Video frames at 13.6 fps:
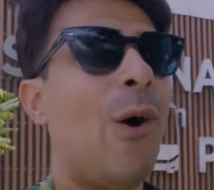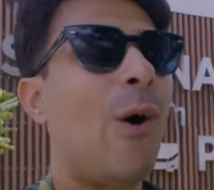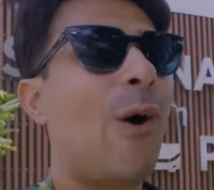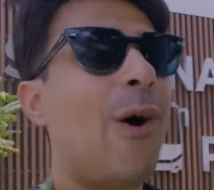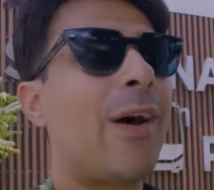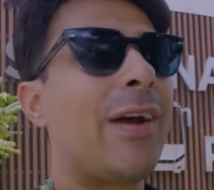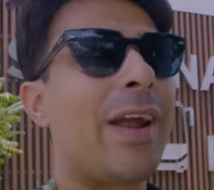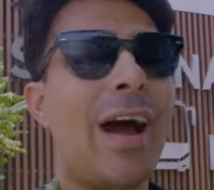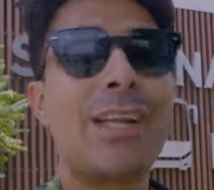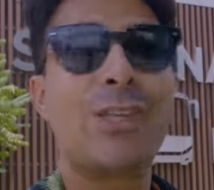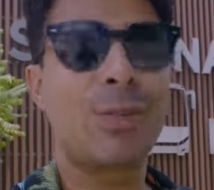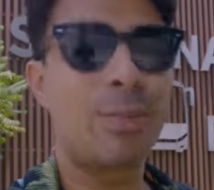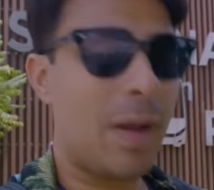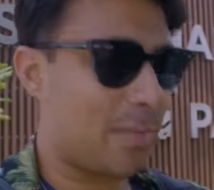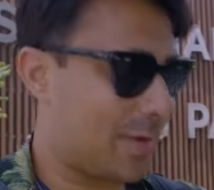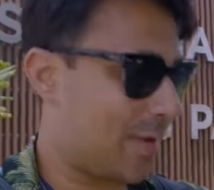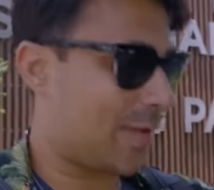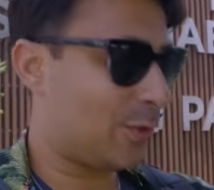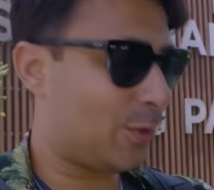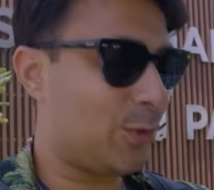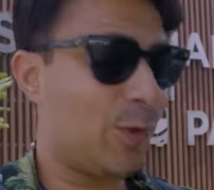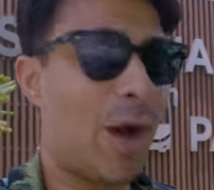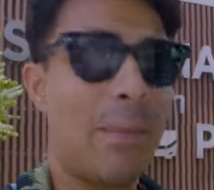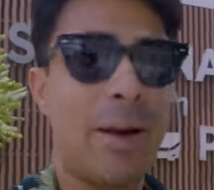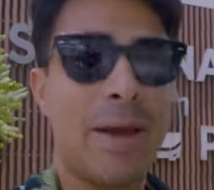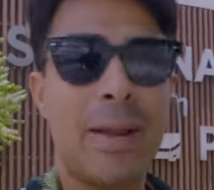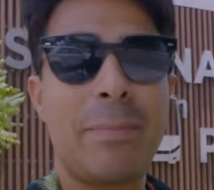और आज जुमा भी है तो
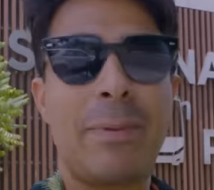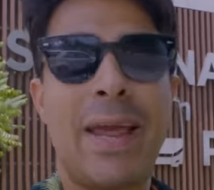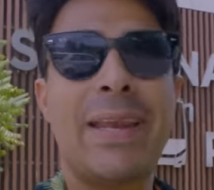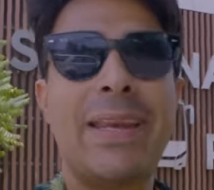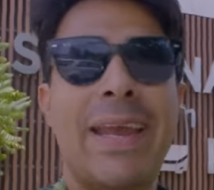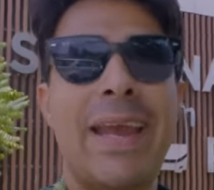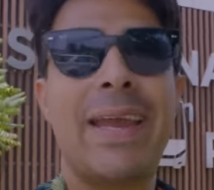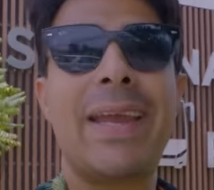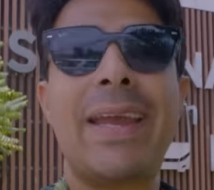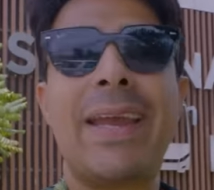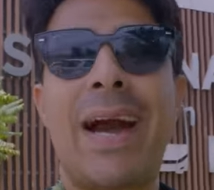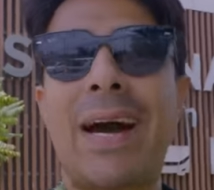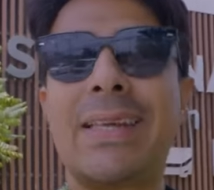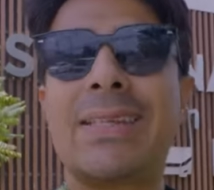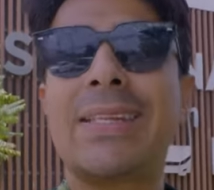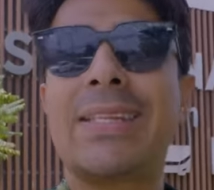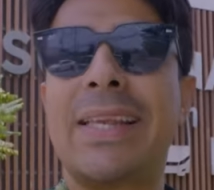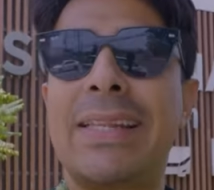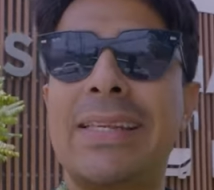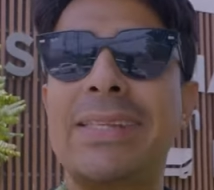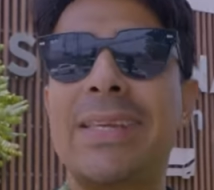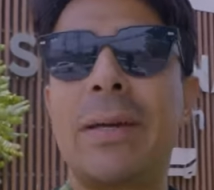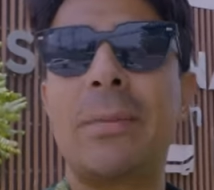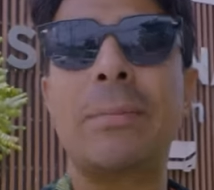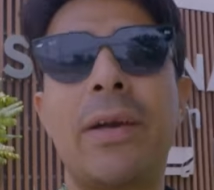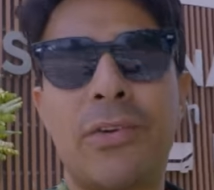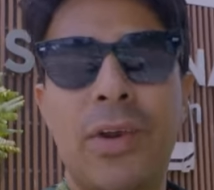हमारा प्लान ये है कि यहाँ से जल्दी से
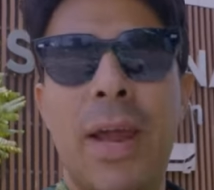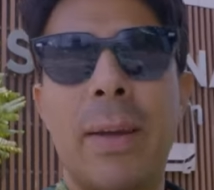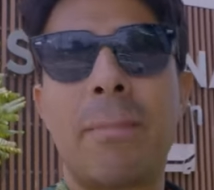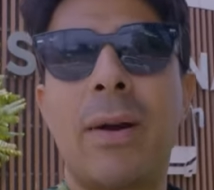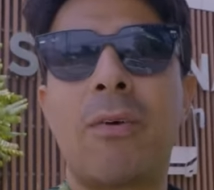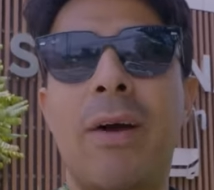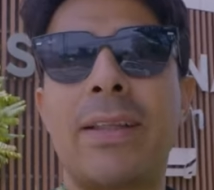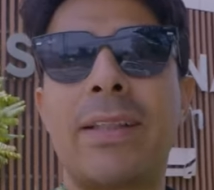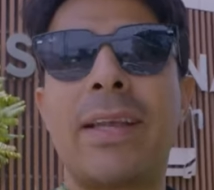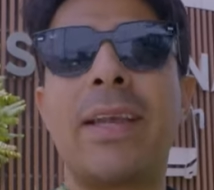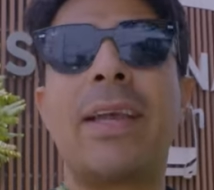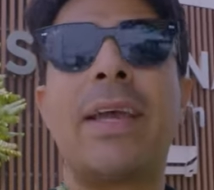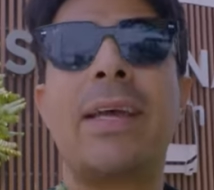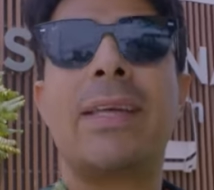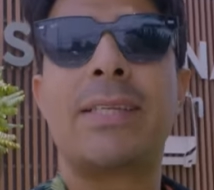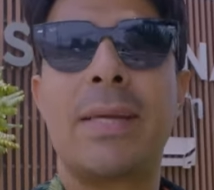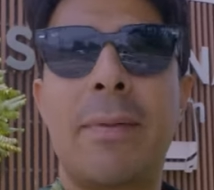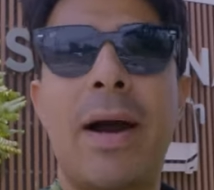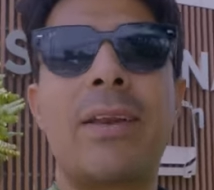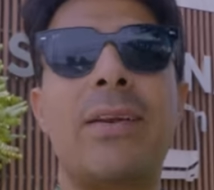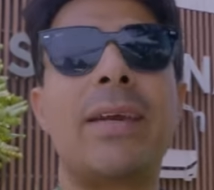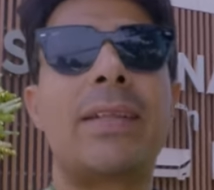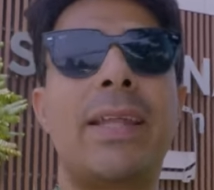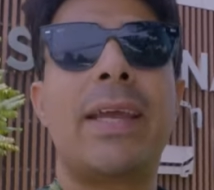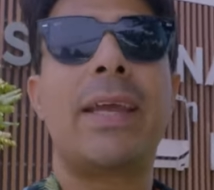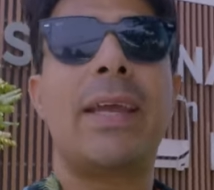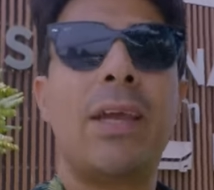हम ग्रैब मंगवाते हैं सामान
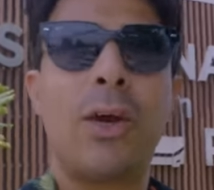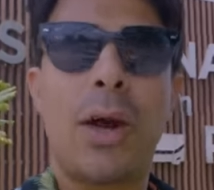रखते हैं